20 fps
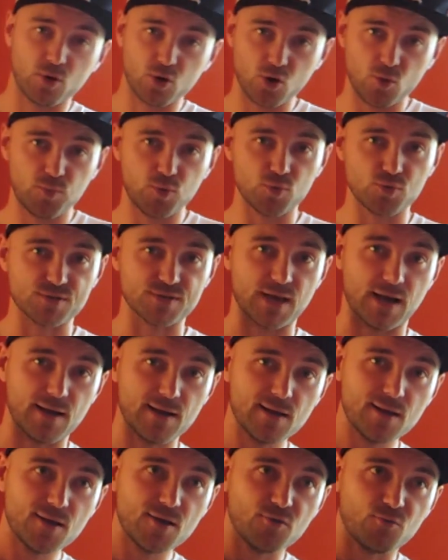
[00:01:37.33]
albo go
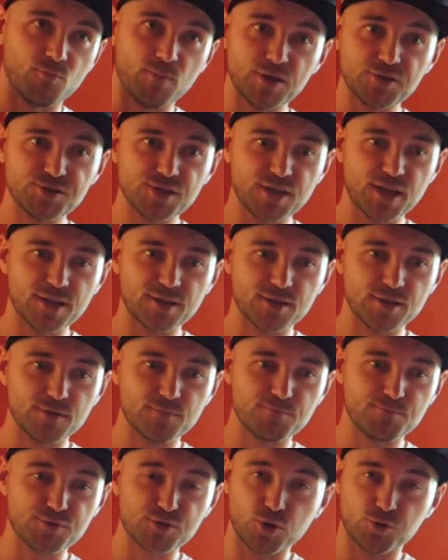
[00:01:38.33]
plusa w momencie,
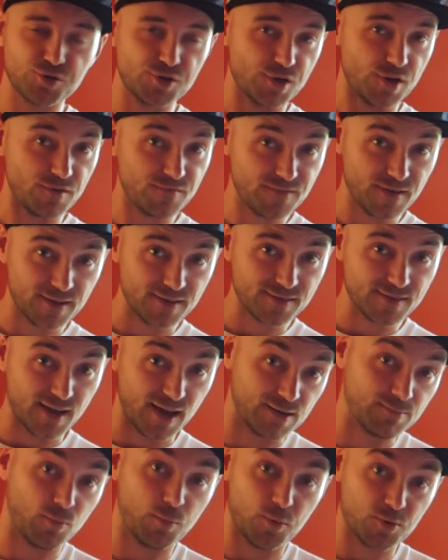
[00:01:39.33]
kiedy przychodzi event,
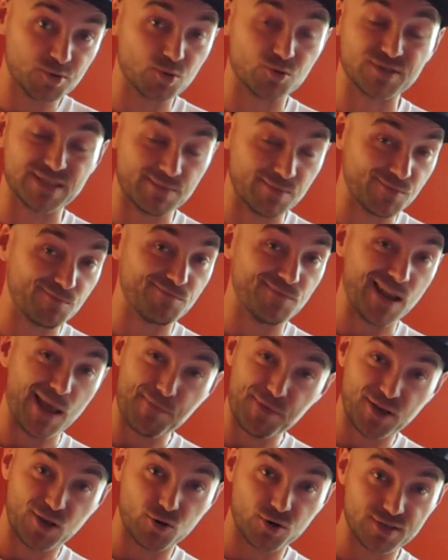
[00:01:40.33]
albo po prostu chcemy
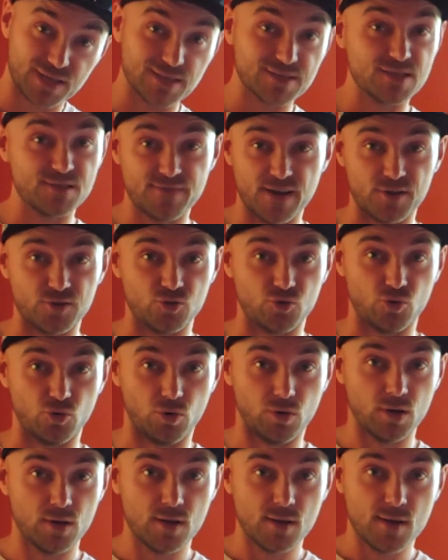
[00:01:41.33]
lepiej korzystać z
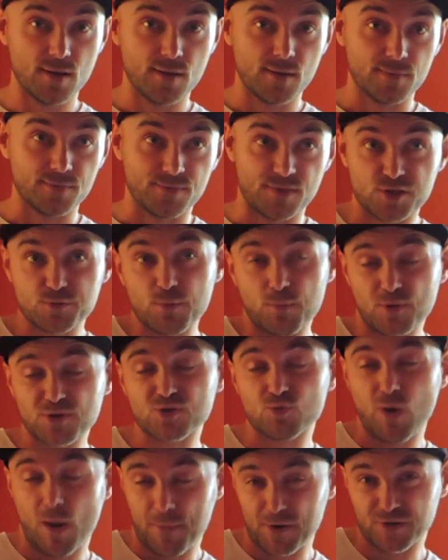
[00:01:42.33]
eventu. Chcę, żeby po
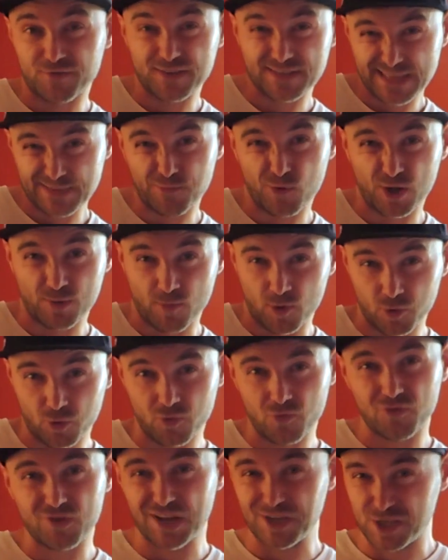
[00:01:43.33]
prostu łapać więcej
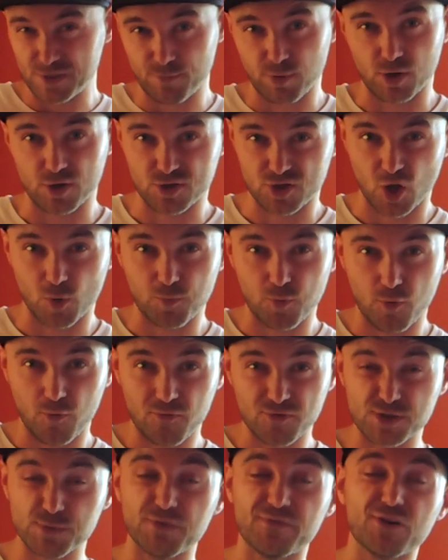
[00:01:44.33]
Pokémonów, kręcić
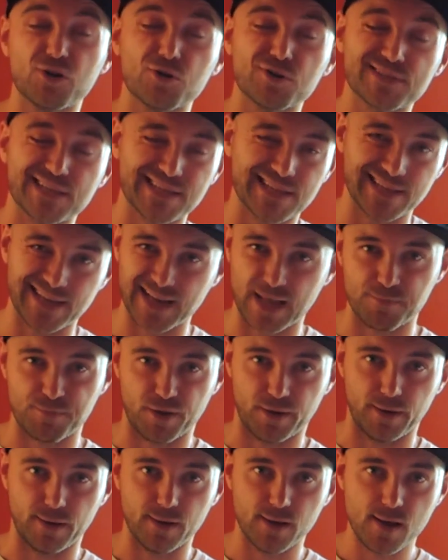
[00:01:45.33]
Pokestopów, żeby wykorzystać je
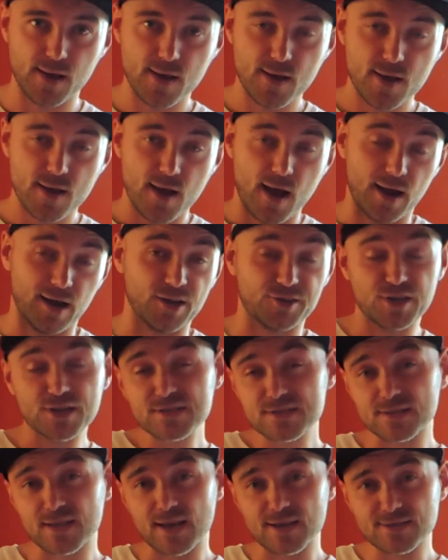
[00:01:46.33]
najlepiej. Ale
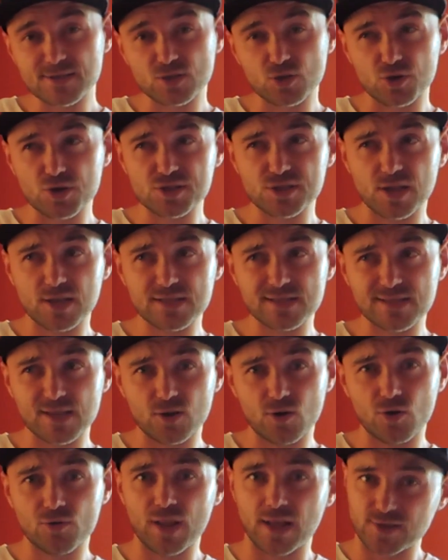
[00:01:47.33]
część z nas korzysta z
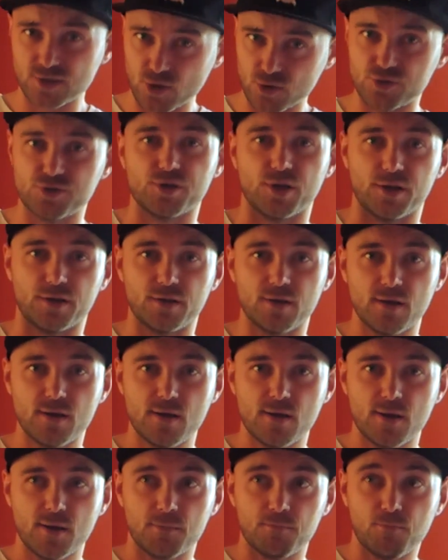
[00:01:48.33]
tego na co dzień,
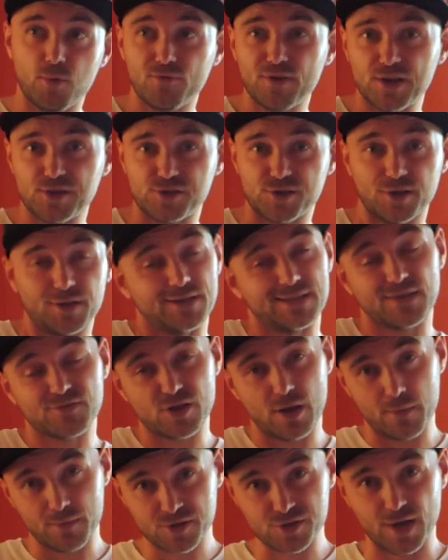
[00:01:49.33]
bo wiecie, nie
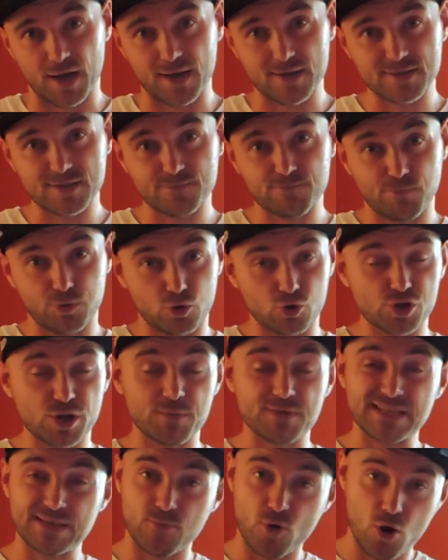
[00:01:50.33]
zawsze mamy czas,
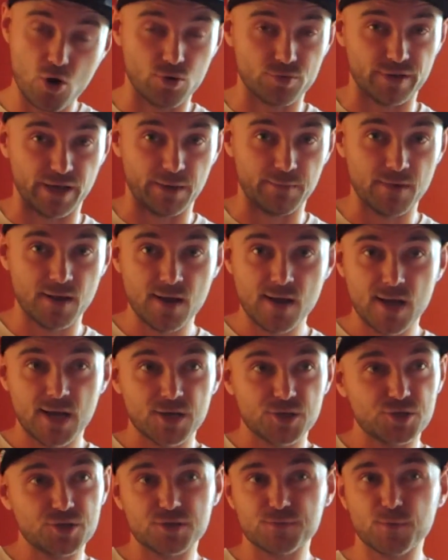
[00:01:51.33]
drużyjemy samochodem,
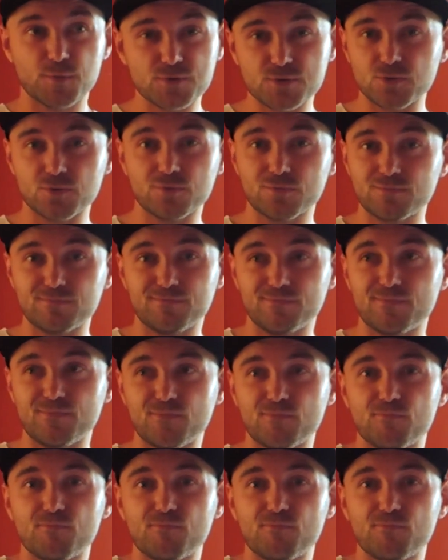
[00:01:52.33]
czy też po prostu,